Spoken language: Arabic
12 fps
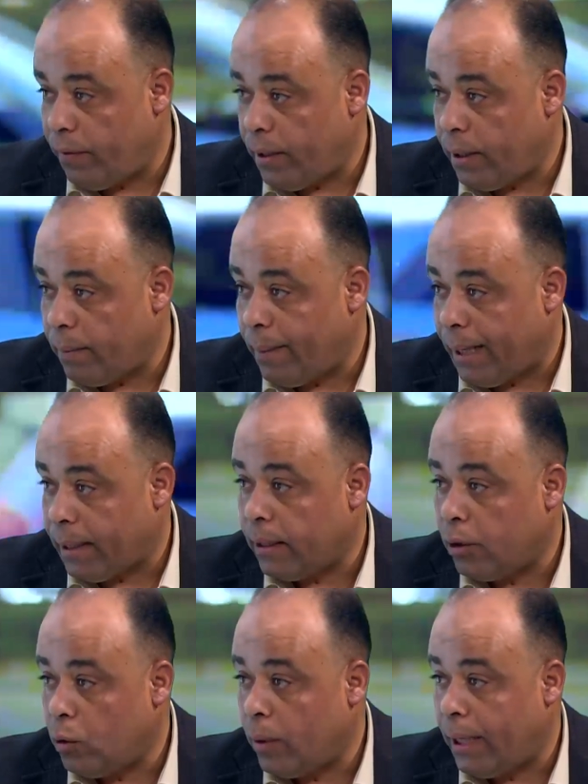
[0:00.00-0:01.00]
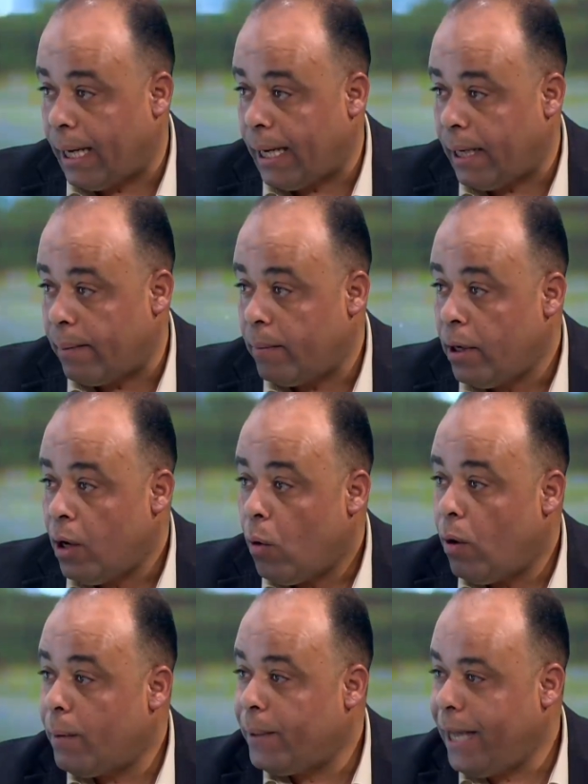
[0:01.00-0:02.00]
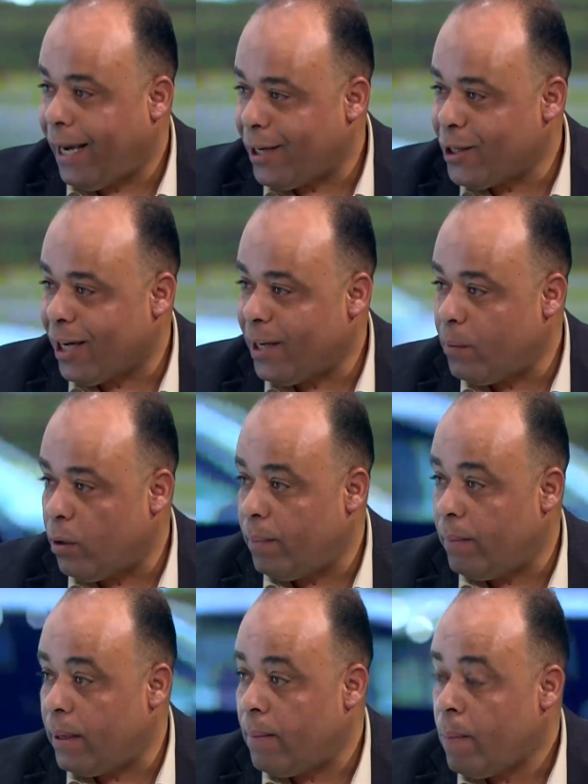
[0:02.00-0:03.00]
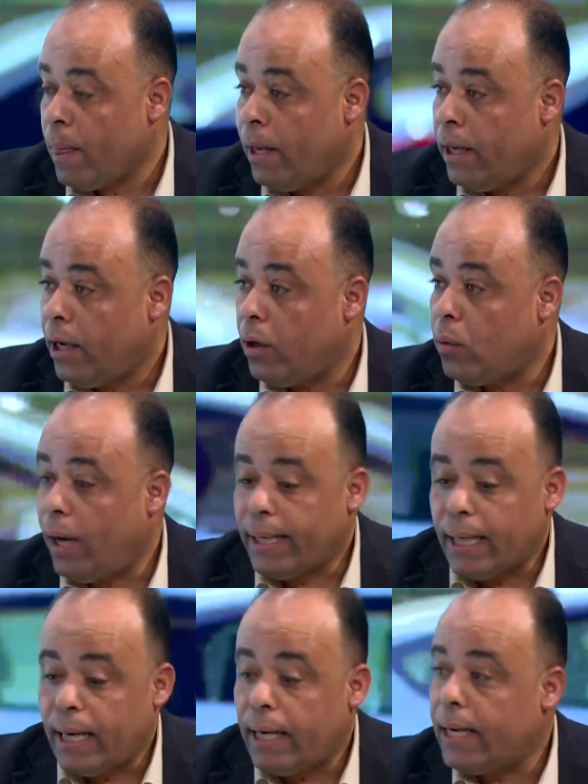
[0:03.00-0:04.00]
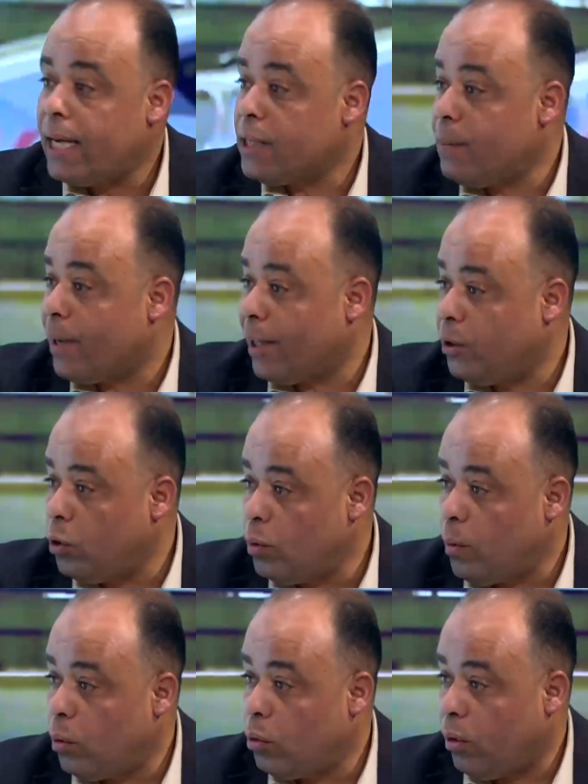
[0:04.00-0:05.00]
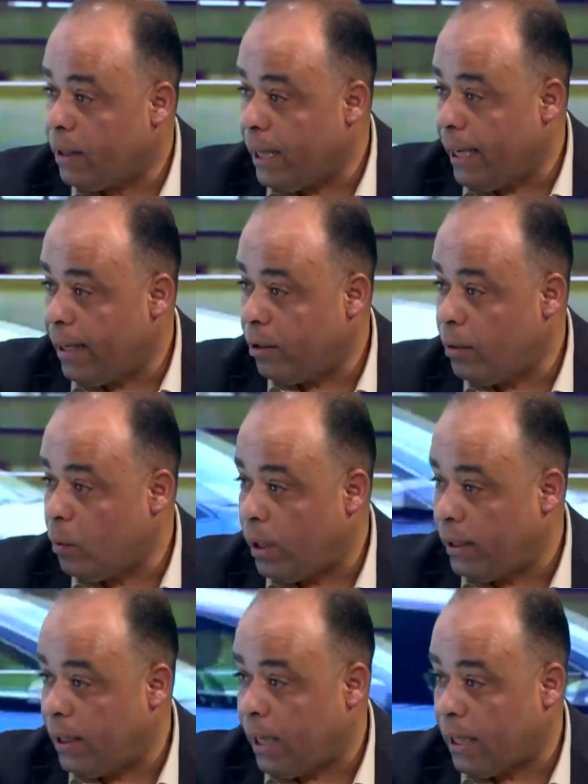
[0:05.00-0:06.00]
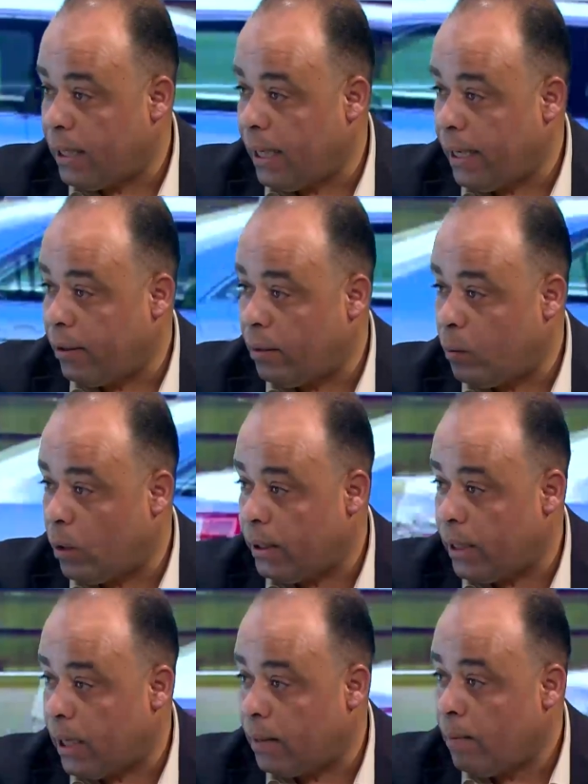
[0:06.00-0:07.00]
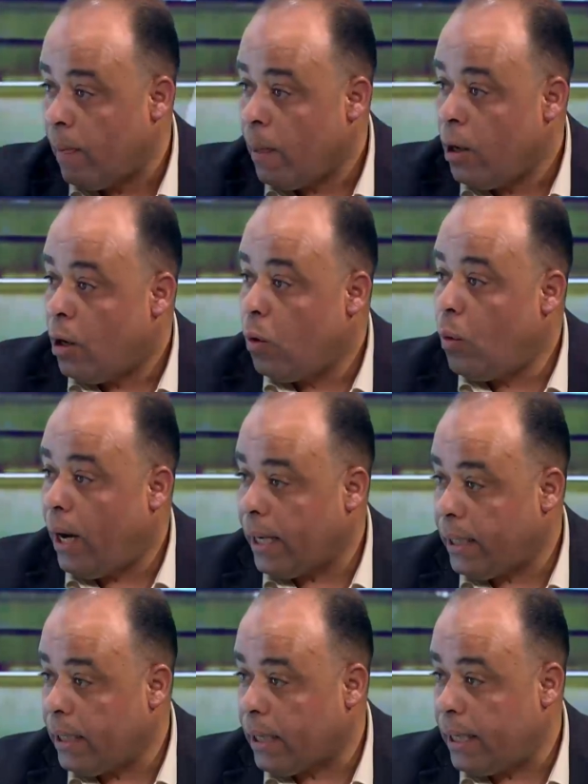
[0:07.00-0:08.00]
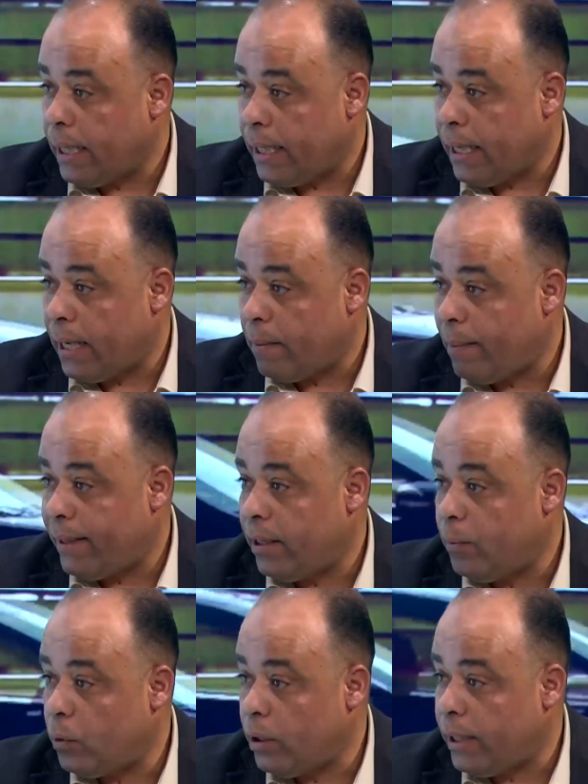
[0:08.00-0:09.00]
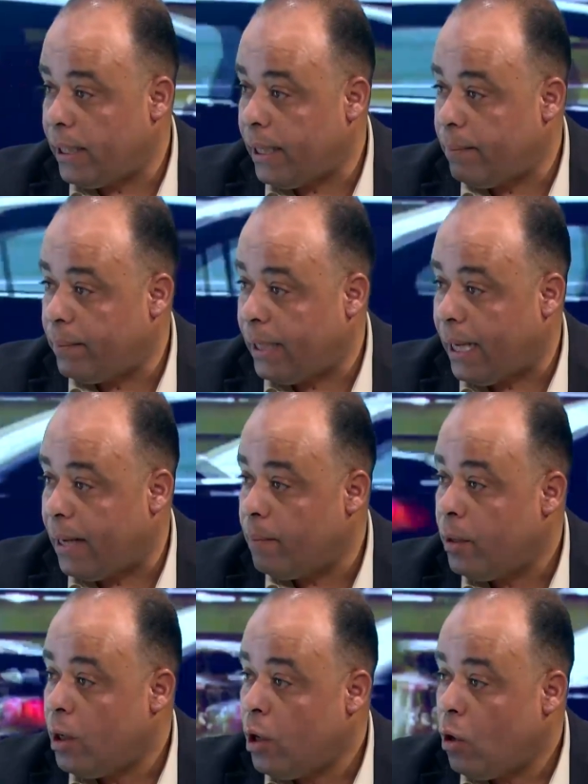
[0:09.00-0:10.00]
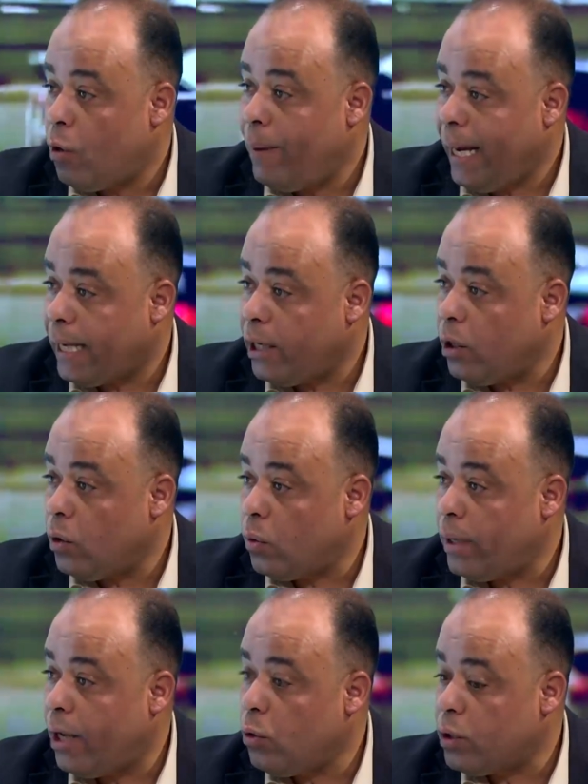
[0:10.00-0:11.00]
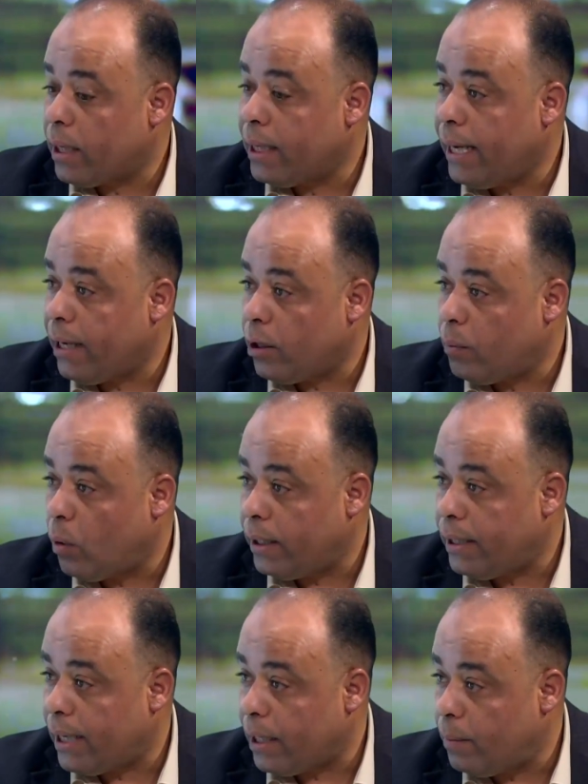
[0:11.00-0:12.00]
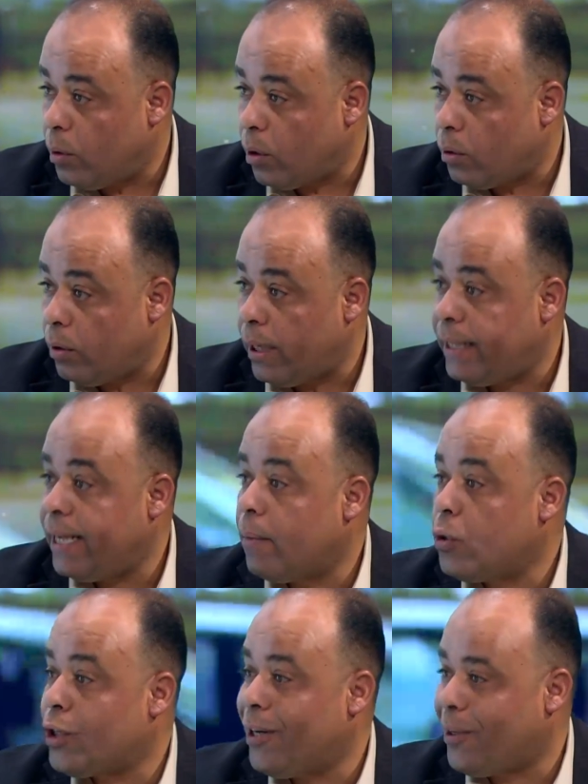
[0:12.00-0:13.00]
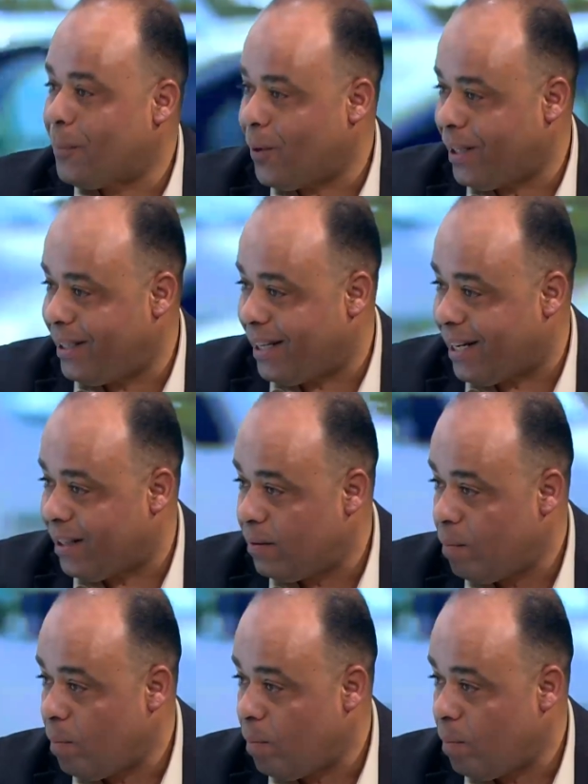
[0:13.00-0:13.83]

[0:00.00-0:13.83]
في بعض دول العالم هون بدي احكي شغله مهمه انه احيانا الناس بيرددوا موضوع ظاهره المخدرات ظاهره المخدرات هو حقيقه يعني انا بمثل مديريه الامن العام وبحكي انه لا يوجد ظاهره مخدرات بالاردن لدينا مشكله مخدرات